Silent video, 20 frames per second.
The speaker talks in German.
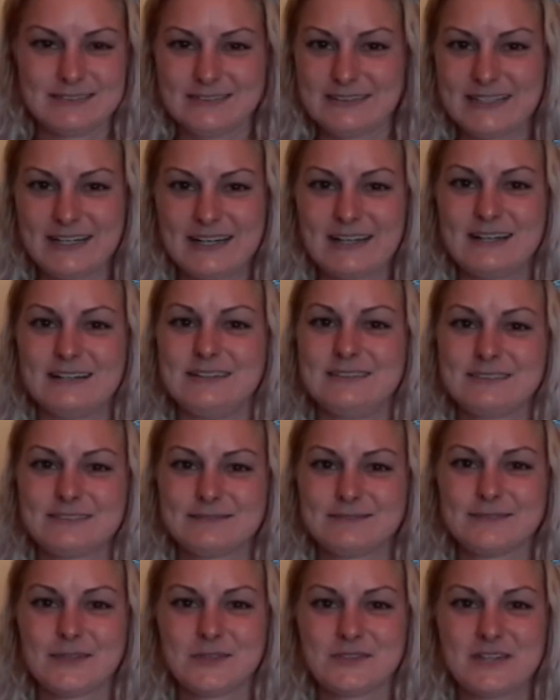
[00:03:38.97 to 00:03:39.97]
ja,
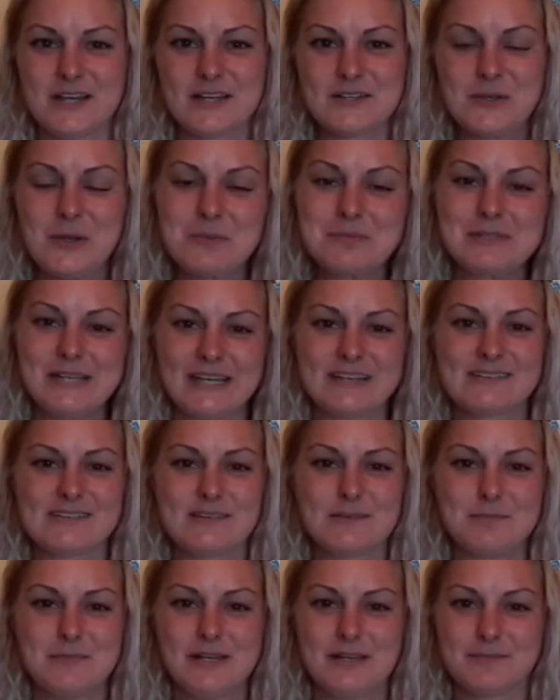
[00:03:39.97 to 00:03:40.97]
und darum geht es
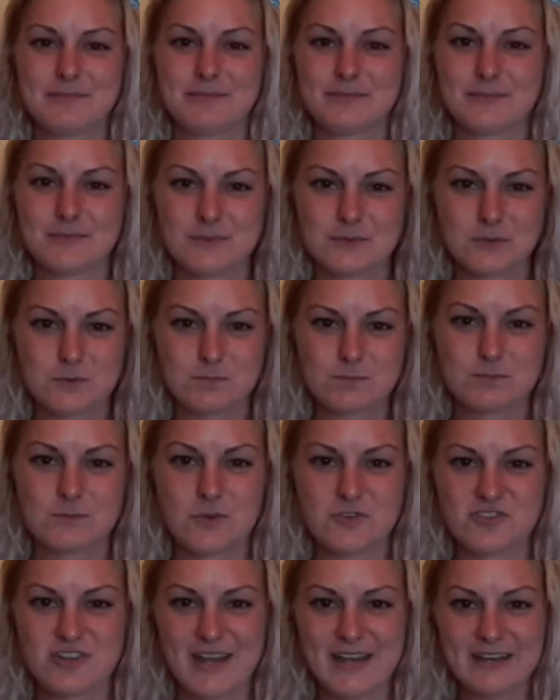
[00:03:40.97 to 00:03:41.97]
im Leben.
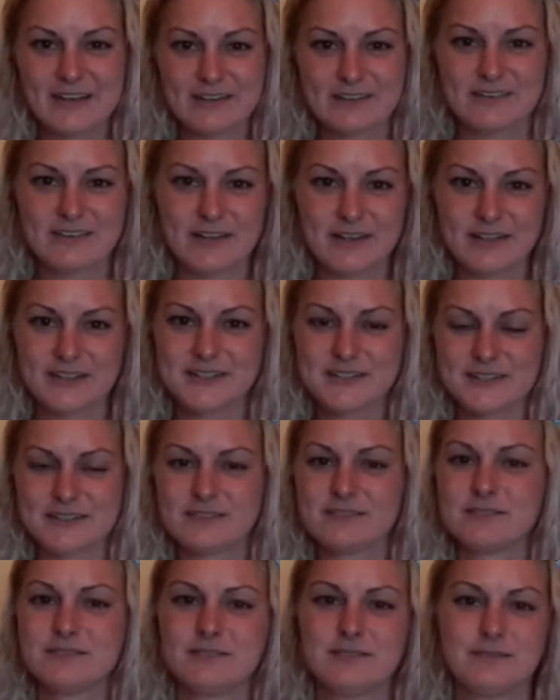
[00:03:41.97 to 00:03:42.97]
Schenk
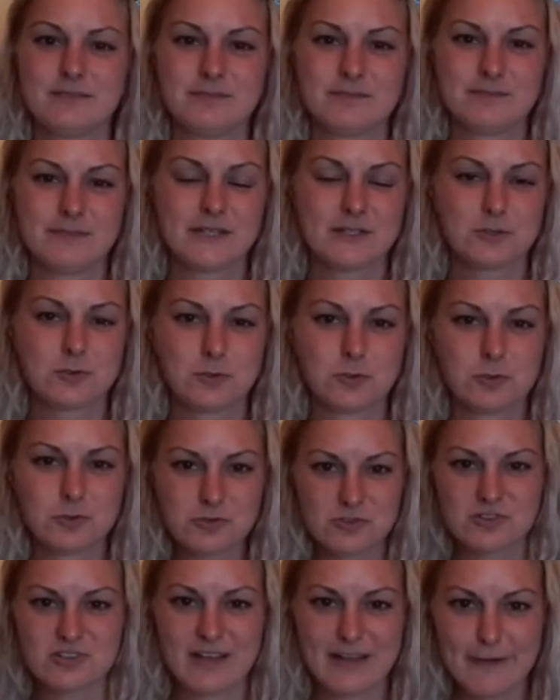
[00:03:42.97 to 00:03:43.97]
dich, wenn du
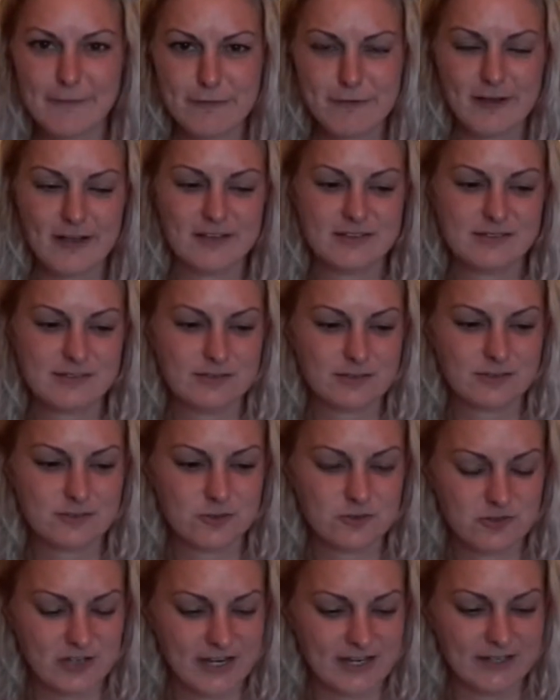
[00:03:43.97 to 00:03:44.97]
Lust drauf hast,
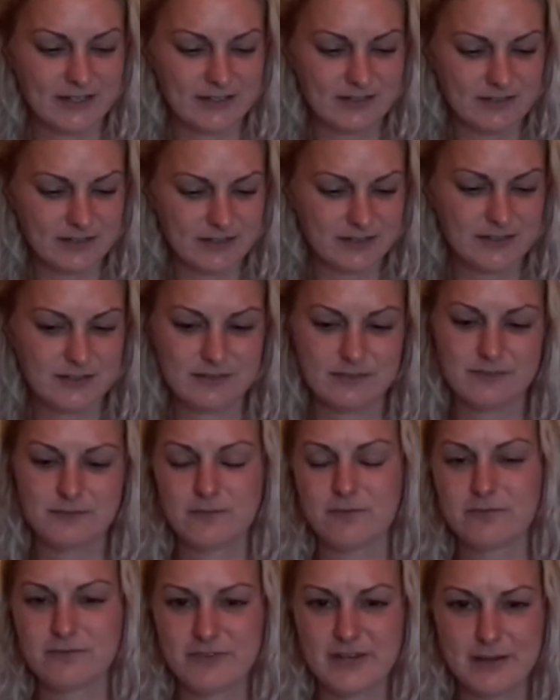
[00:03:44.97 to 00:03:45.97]
schenk dich,
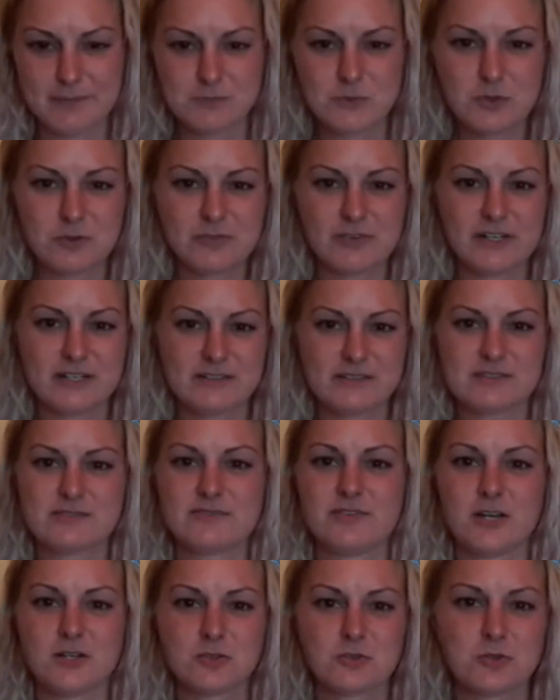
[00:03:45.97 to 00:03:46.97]
wem du
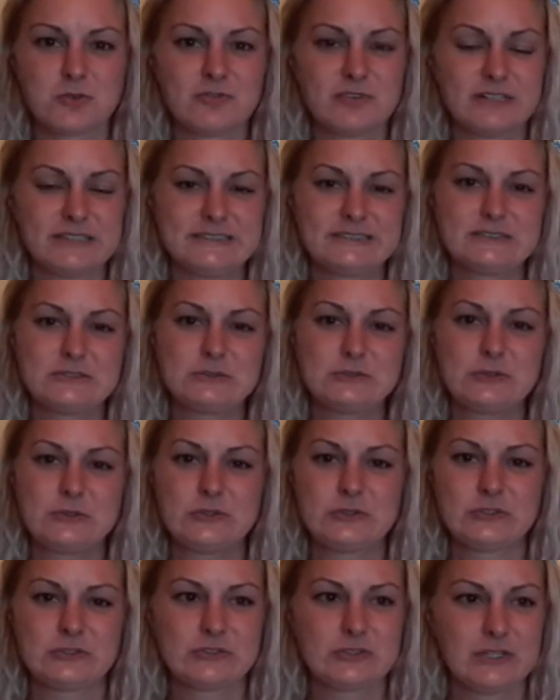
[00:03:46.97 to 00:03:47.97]
willst, wann du willst
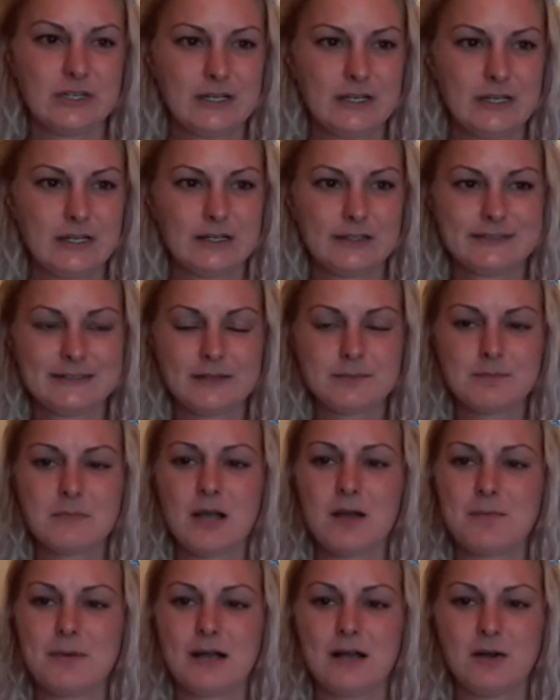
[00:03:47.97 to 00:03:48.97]
und nimm
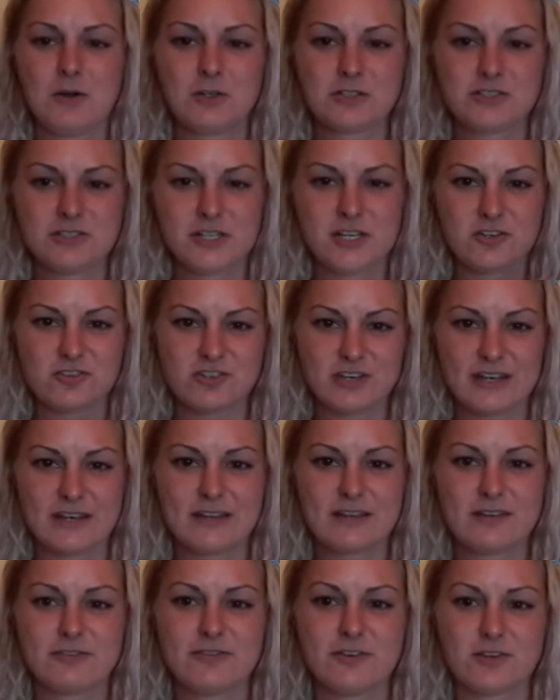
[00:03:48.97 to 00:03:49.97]
aber auch die
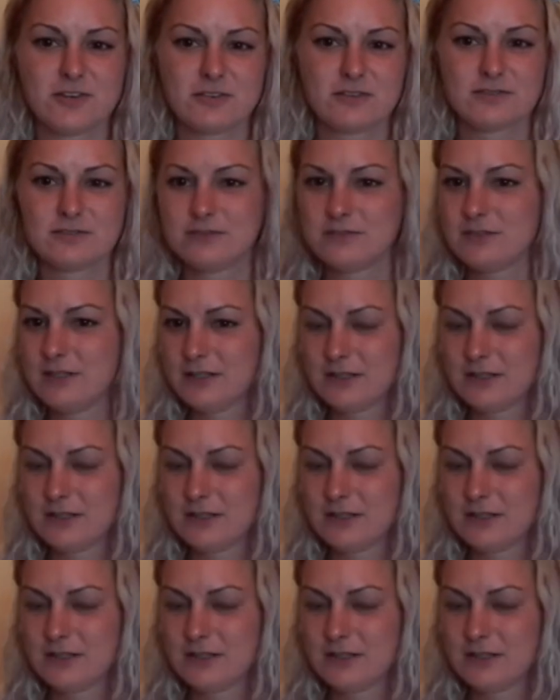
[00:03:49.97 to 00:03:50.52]
Geschenke von